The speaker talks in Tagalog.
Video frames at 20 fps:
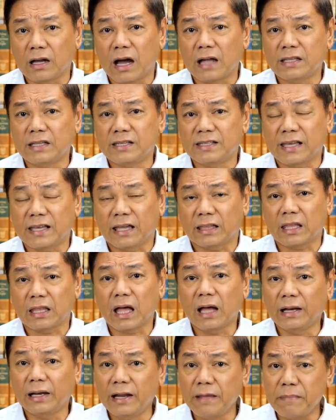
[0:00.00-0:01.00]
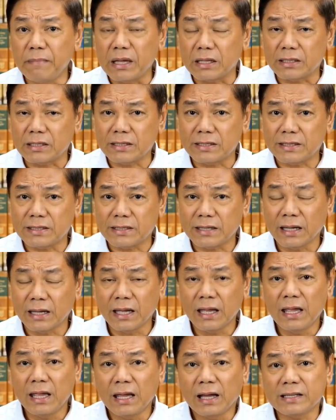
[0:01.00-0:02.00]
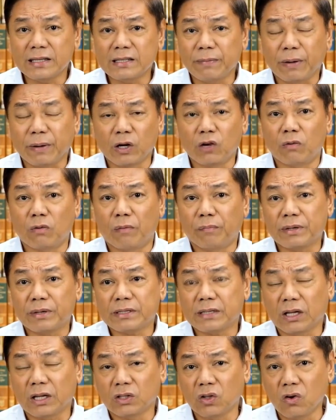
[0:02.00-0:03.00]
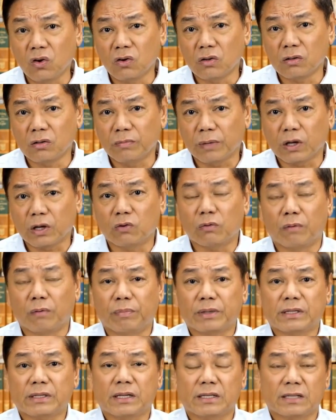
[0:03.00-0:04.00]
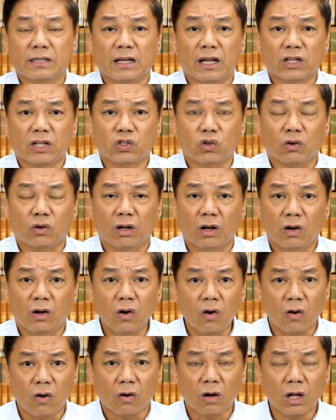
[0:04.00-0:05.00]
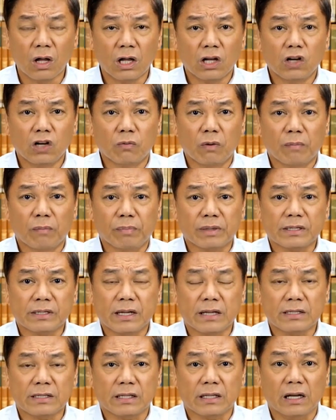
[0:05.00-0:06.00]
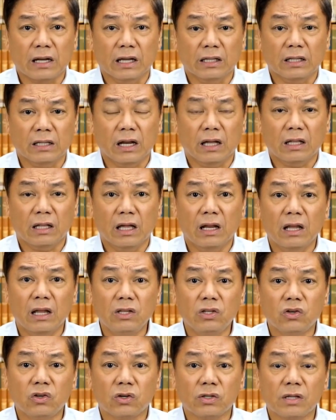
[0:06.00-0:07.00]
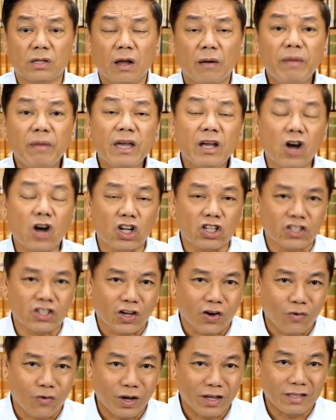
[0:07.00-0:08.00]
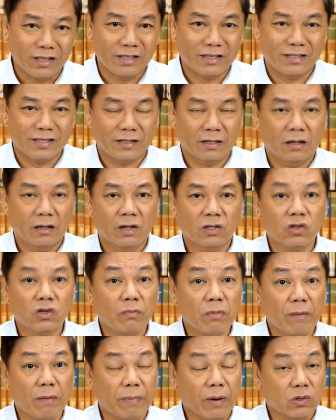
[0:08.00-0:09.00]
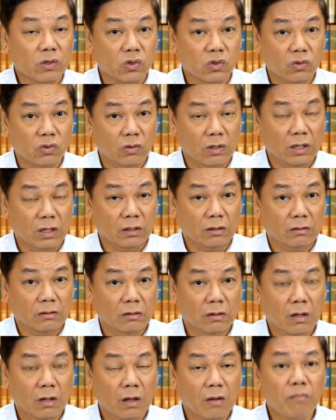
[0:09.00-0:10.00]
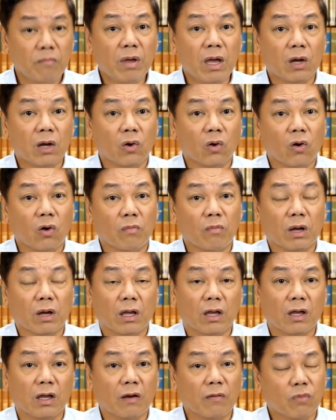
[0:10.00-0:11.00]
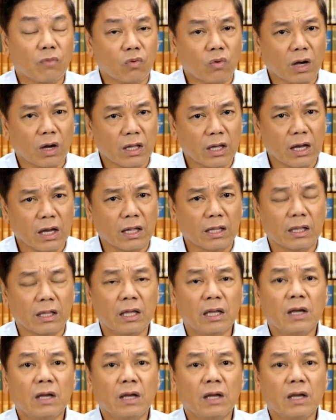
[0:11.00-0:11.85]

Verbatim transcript: God-set limits. Kasi pag lumampas ka doon, pag lumampas ka sa natural law, lumampas ka sa talagang itinakda ng Diyos, may consequence. So may pagsusulit merong magiging bunga yan.